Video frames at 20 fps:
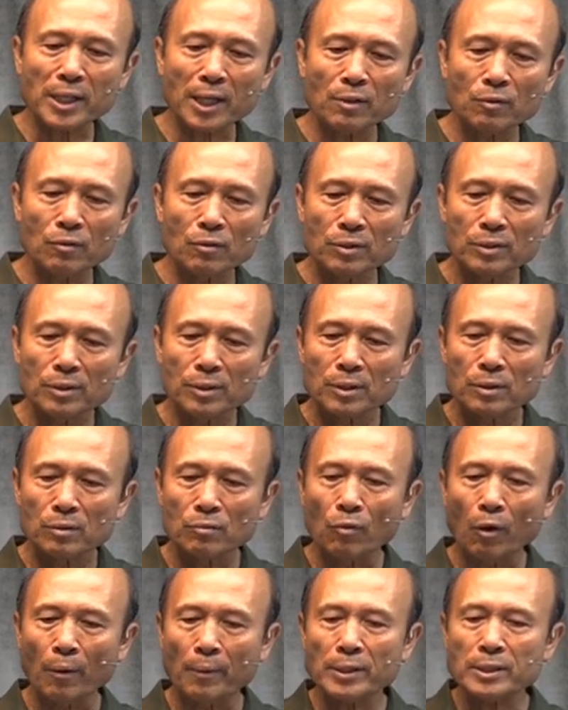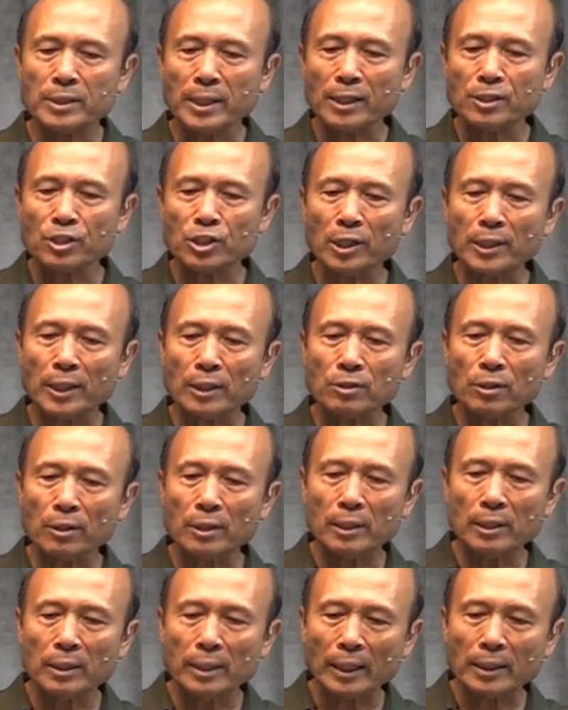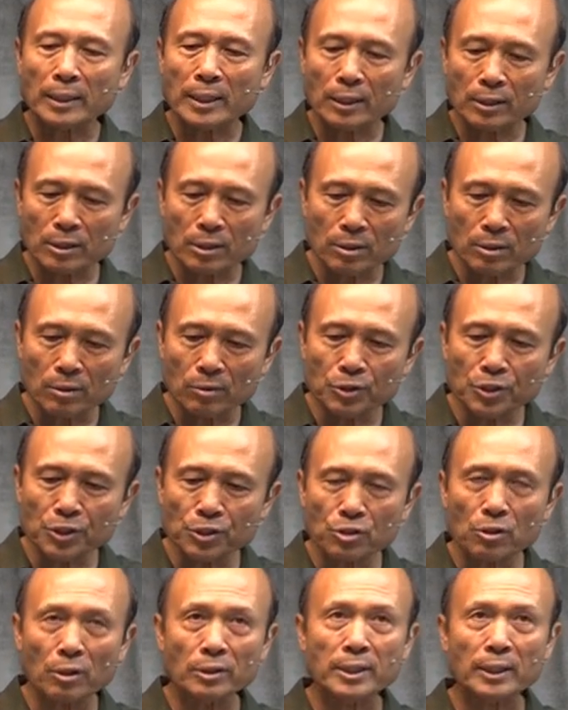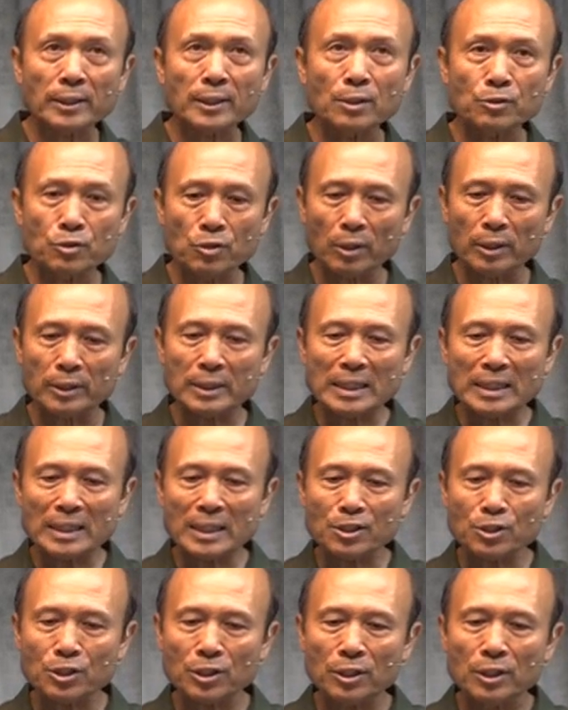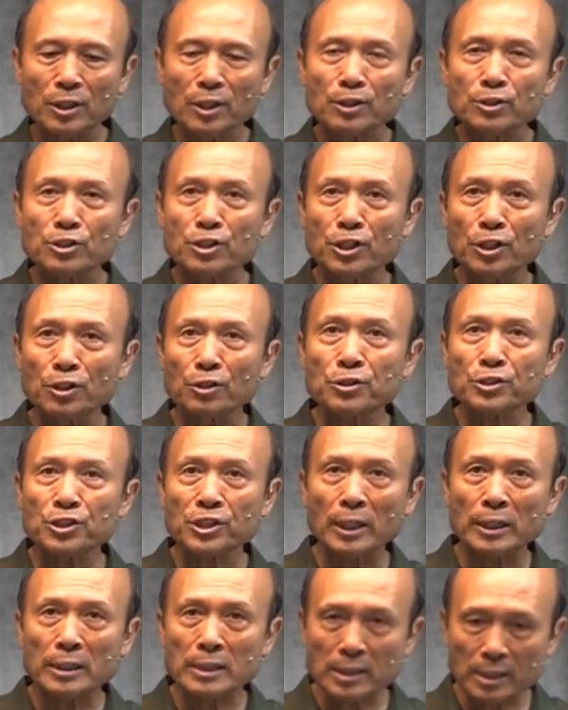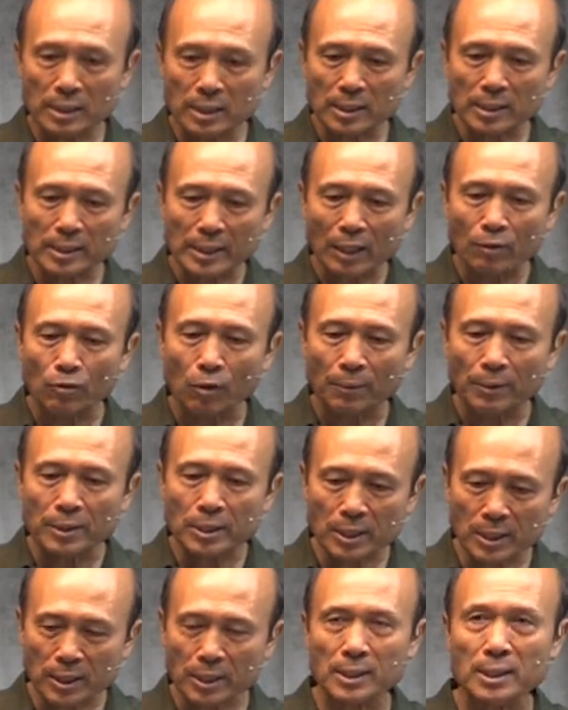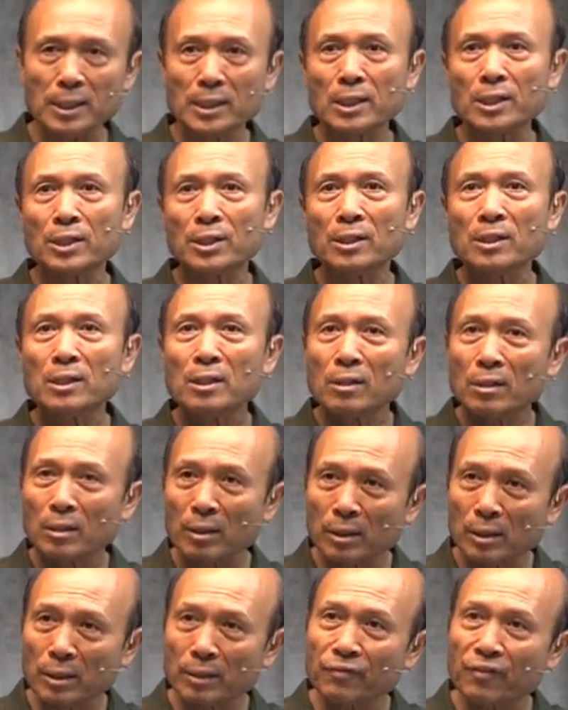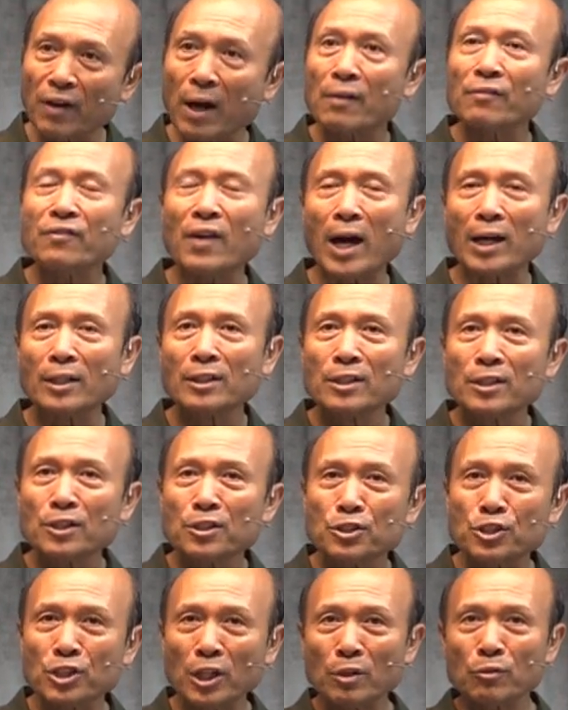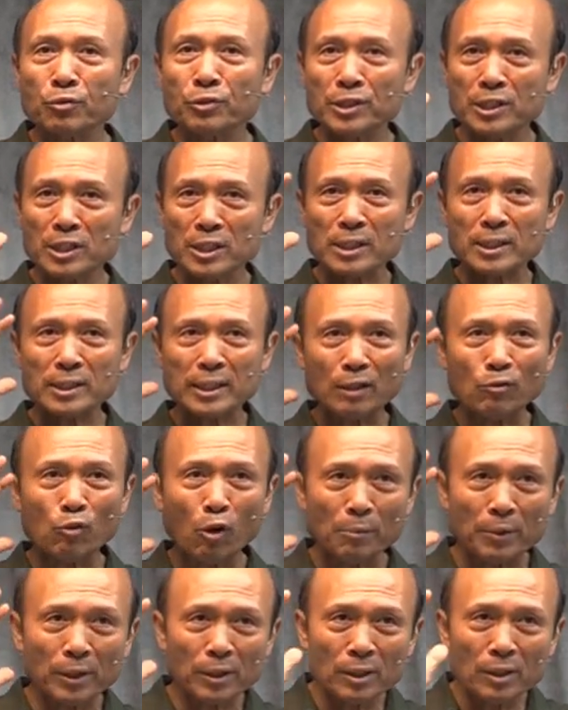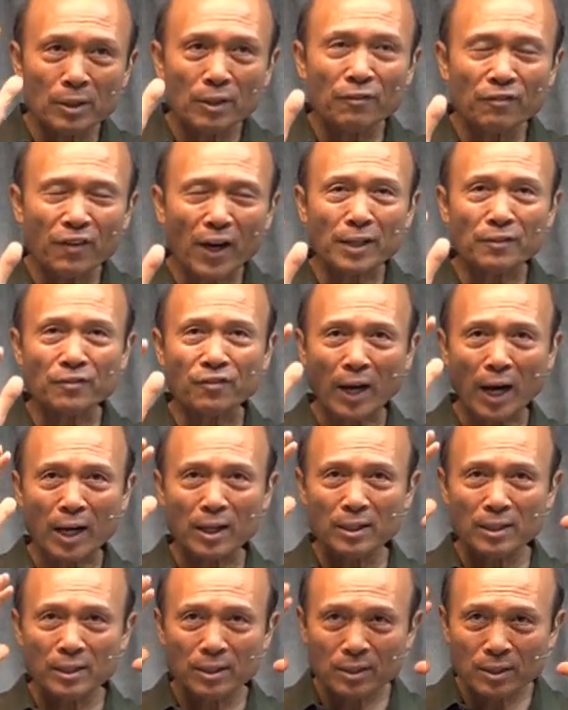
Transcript: 先，我们在圣灵中能力运作怎样做？第一是求神赐给我们策略和方法，神会赐给我们方法、